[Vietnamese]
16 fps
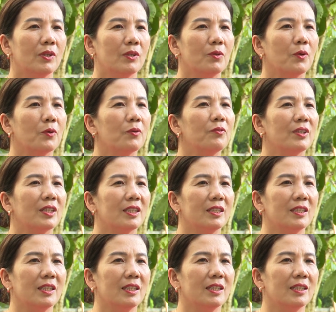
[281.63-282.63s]
đối
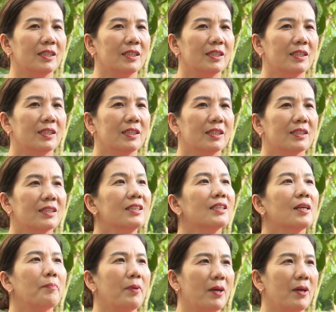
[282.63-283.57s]
với từng cấp